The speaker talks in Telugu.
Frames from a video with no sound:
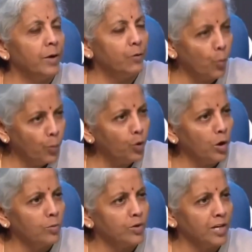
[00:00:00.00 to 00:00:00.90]
మేము
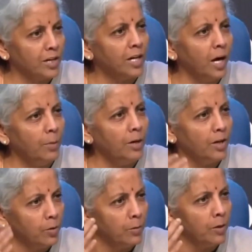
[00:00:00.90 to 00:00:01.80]
ఒప్పుకున్నాం సెంట్రల్
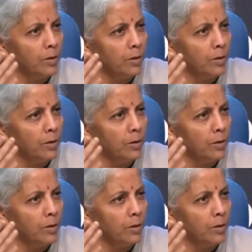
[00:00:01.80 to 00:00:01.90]
గవర్నమెంట్ అది